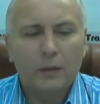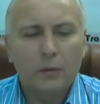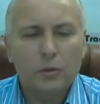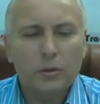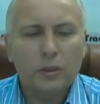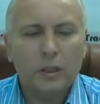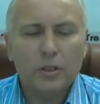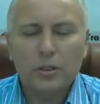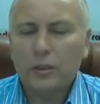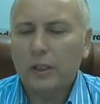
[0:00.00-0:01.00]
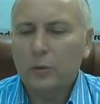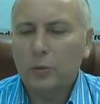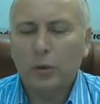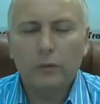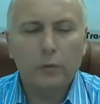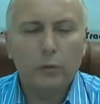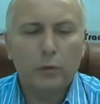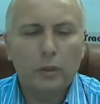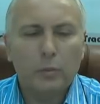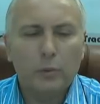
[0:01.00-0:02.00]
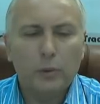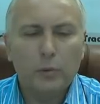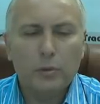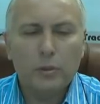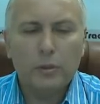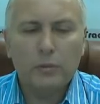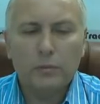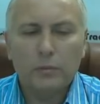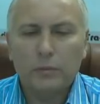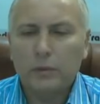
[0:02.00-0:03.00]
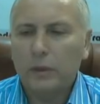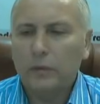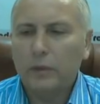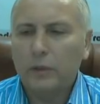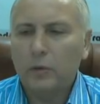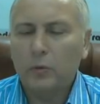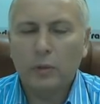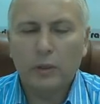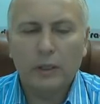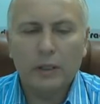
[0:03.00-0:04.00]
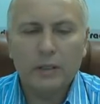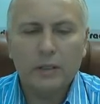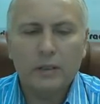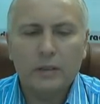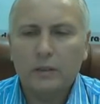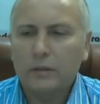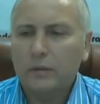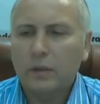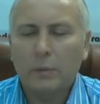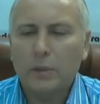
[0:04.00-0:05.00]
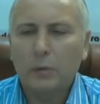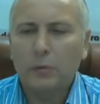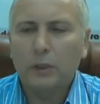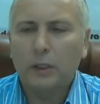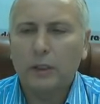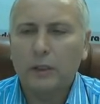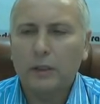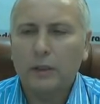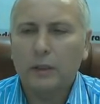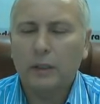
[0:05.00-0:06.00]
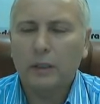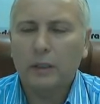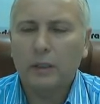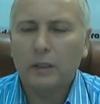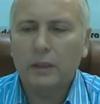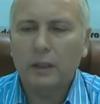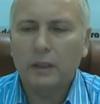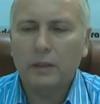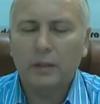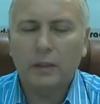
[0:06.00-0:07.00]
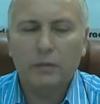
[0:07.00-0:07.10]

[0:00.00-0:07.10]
Точно так же лайткоин в легком плюсе, эфириум классик Абсолютная картина, коллеги, одинаковая.